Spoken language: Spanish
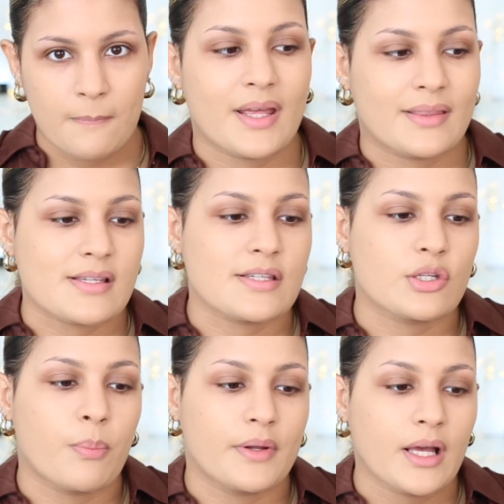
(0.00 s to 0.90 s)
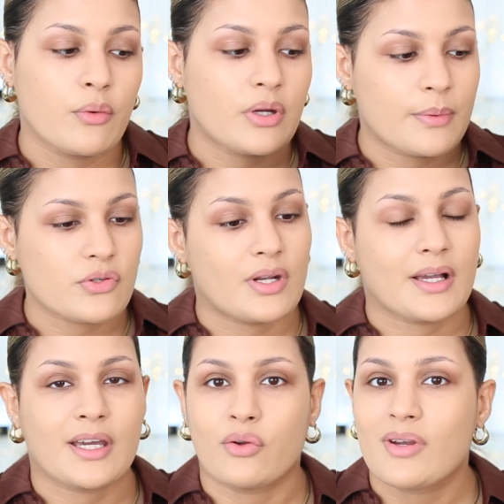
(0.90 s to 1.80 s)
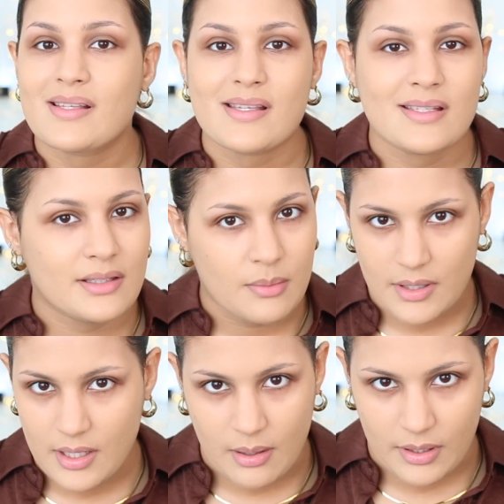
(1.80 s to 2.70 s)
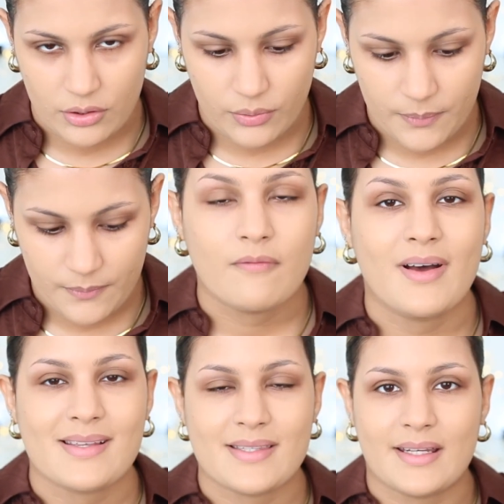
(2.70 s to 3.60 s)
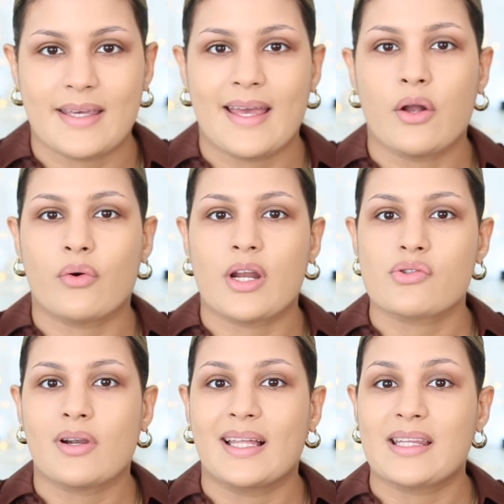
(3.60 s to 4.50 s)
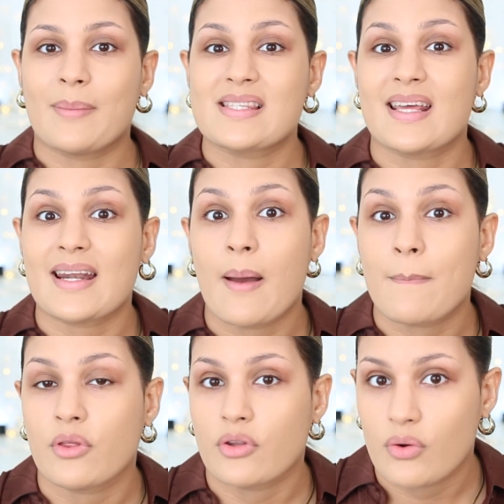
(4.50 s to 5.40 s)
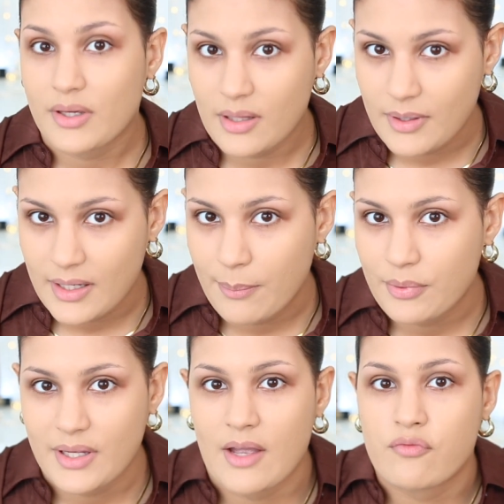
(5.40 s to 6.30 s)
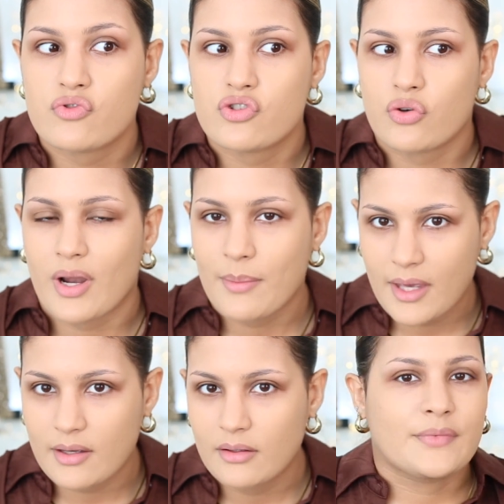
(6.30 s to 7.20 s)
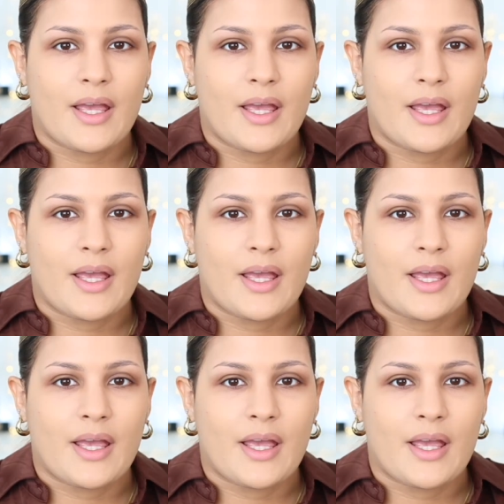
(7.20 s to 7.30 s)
Por si se lo ponen a una persona que no necesita este medicamento, va a hacer que el corazón lata más rápido de lo que debería porque ya funciona bien.